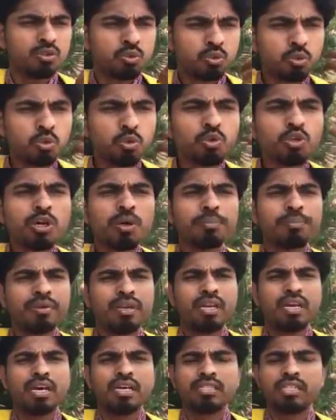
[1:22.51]
தூக்கம்
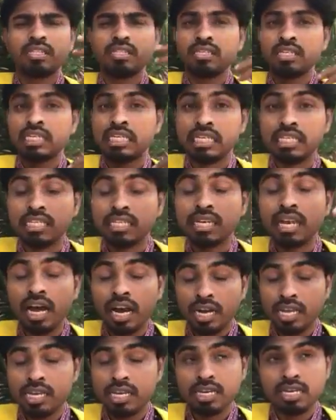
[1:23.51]
இல்லாதது
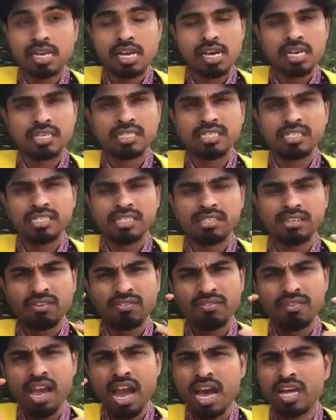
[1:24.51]
இதனாலையும் என்ன ஆகுது
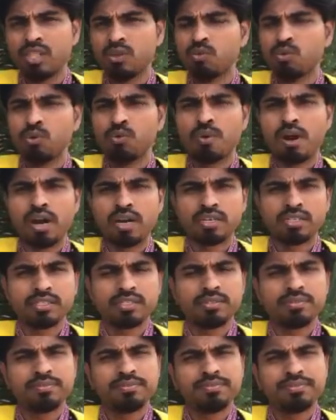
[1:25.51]
வியாதி உருவாகுது